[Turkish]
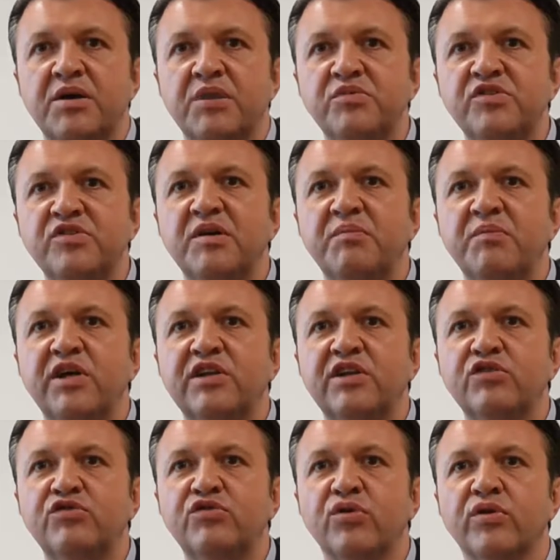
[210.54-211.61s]
Biz de
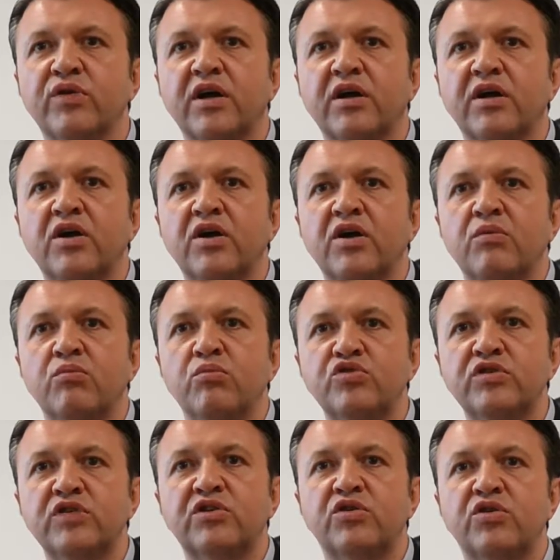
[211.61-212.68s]
BTS olarak bu
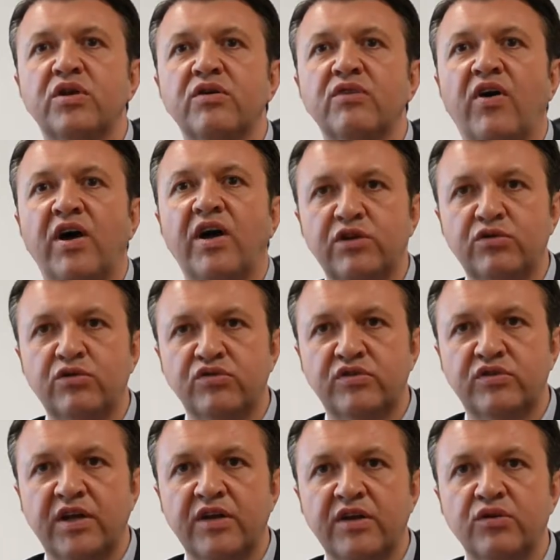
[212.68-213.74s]
sektörde faaliyet
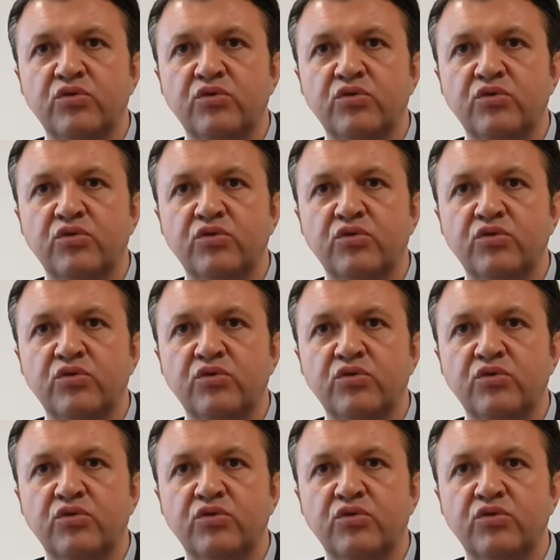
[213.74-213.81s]
gösteren,